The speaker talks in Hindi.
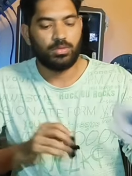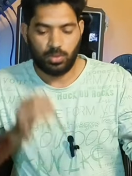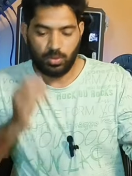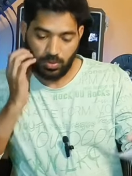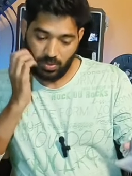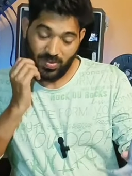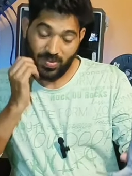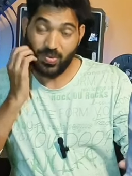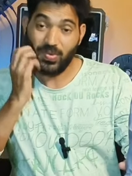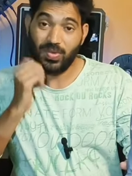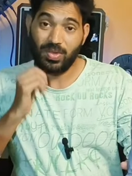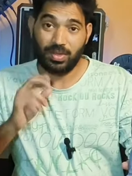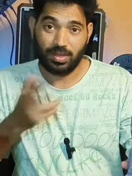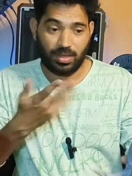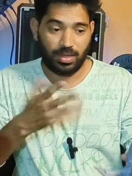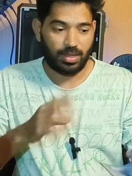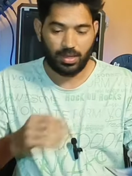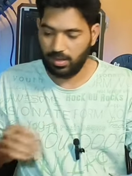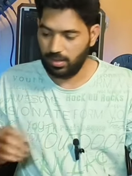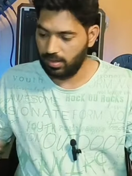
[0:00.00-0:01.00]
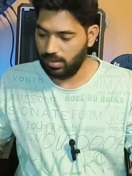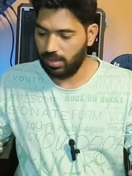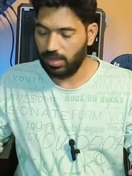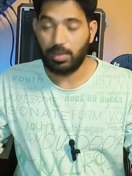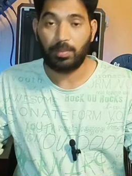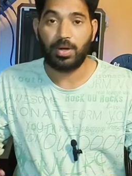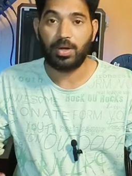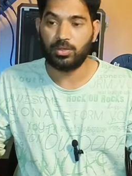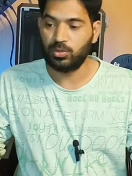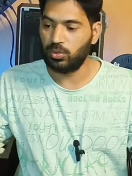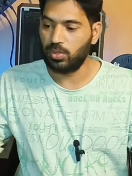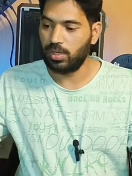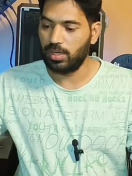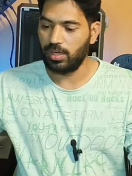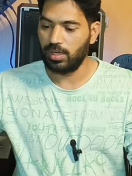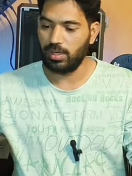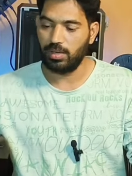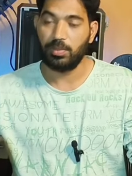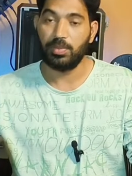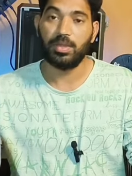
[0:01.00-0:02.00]
तो ये एक पार्ट जुड़
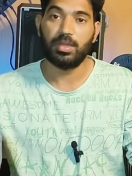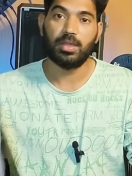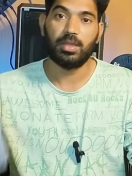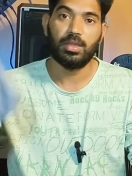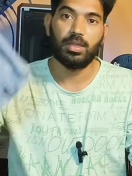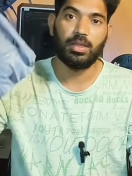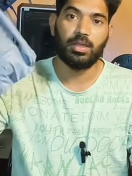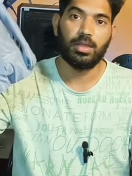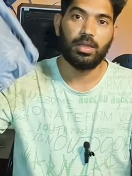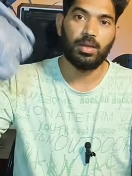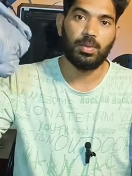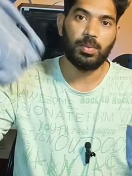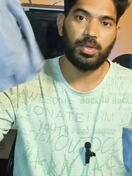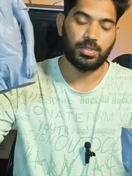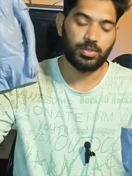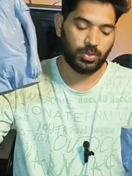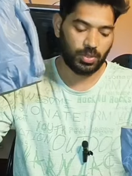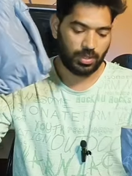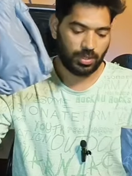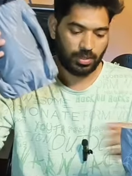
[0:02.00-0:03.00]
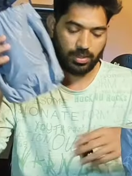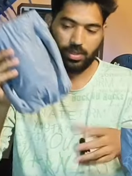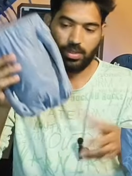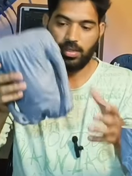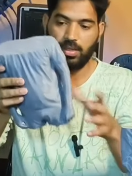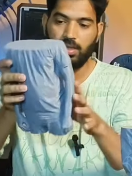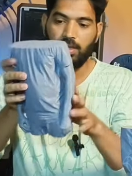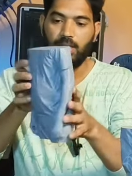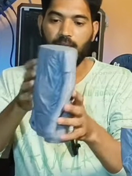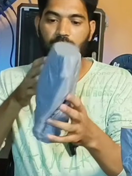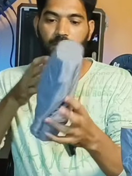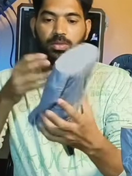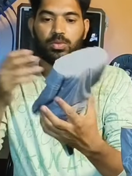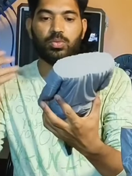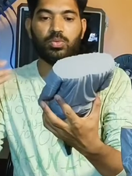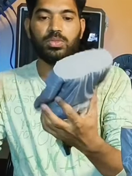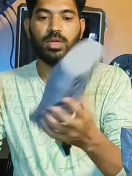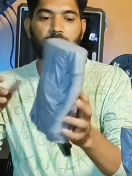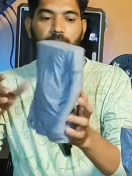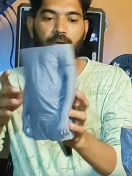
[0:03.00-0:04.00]
गया अभी हमारा जो ये
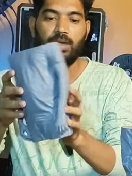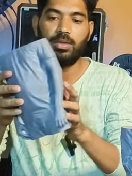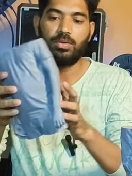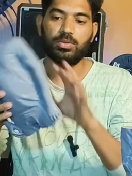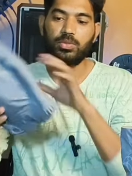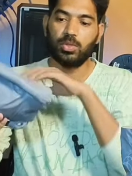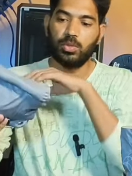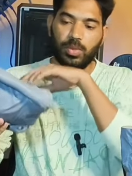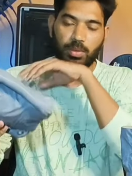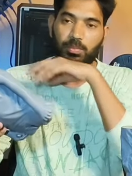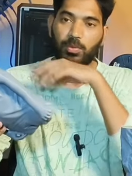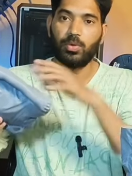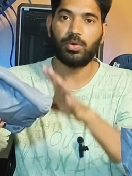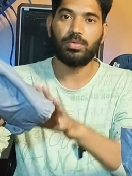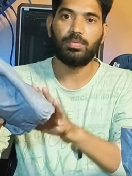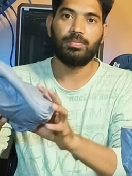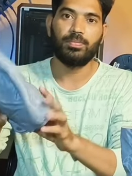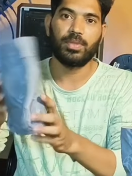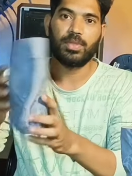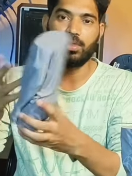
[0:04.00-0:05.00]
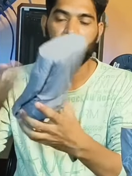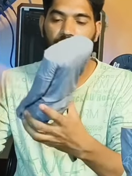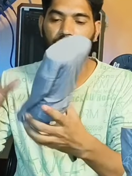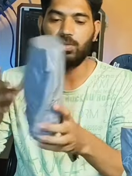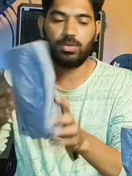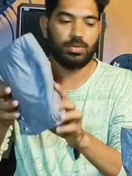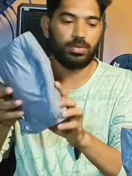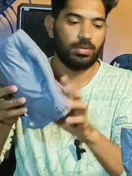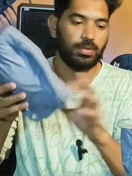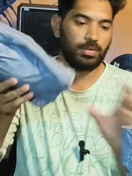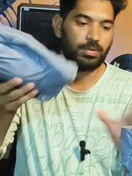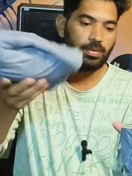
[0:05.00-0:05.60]
दूसरा पार्ट है उसको भी हम लोग इसको